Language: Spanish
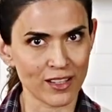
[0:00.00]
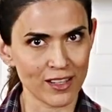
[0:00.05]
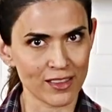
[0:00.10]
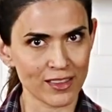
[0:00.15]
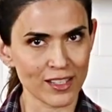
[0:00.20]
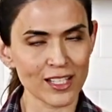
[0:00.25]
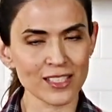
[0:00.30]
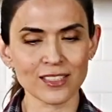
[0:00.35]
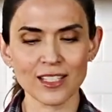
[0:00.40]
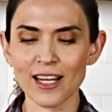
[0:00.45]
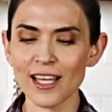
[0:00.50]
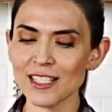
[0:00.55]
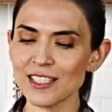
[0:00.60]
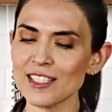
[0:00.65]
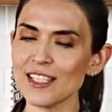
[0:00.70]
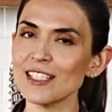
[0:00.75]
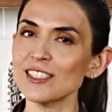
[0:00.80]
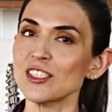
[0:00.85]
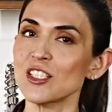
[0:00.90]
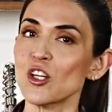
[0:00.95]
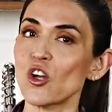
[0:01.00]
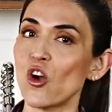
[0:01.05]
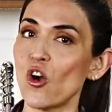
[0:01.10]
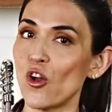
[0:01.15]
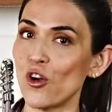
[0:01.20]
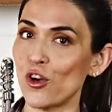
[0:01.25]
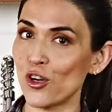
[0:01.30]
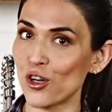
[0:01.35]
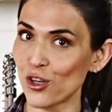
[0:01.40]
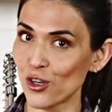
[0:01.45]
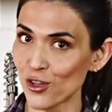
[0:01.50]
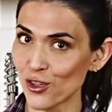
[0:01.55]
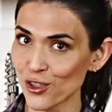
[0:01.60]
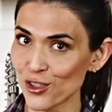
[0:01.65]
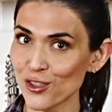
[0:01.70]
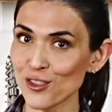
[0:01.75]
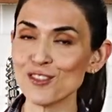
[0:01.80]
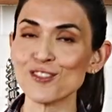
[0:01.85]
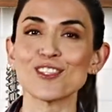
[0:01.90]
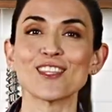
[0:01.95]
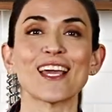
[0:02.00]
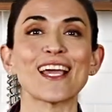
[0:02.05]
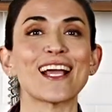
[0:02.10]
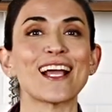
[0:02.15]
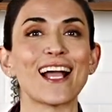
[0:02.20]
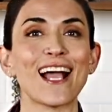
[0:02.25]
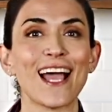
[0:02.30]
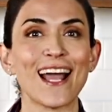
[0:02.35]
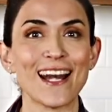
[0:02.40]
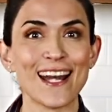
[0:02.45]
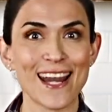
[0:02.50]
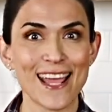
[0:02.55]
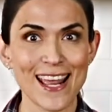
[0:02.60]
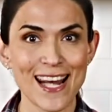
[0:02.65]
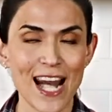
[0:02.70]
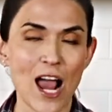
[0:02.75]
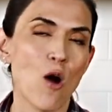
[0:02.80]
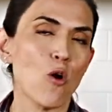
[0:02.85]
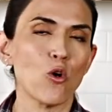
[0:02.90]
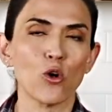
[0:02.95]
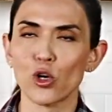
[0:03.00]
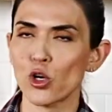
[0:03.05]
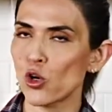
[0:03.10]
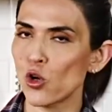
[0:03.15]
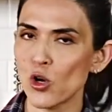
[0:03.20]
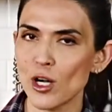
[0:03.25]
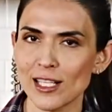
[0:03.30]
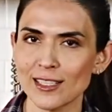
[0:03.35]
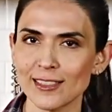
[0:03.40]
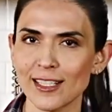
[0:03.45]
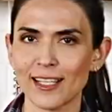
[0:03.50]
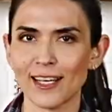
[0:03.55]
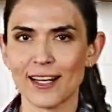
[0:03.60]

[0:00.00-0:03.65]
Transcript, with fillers: de tres leches con rollos de canela o roles de